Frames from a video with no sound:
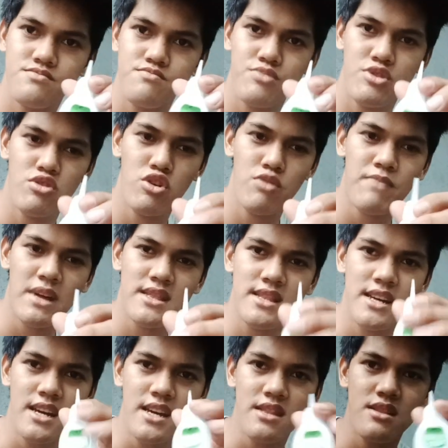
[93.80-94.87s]
Pinoy
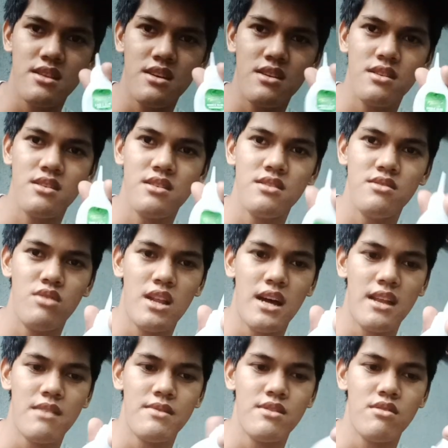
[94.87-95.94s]
pandikit eh, wala
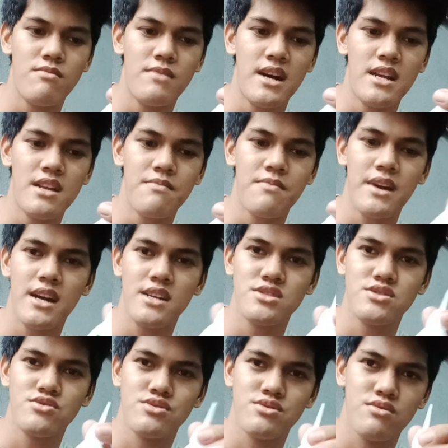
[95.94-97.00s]
naman ako mahanap kaya
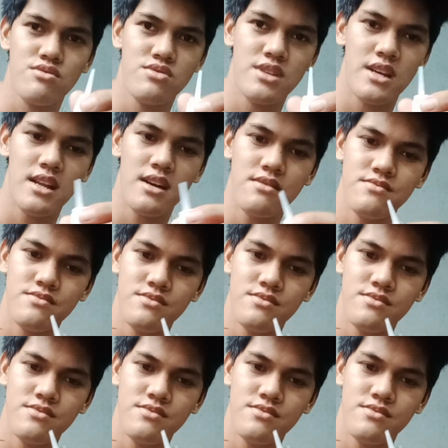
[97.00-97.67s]
shoes blue na lang.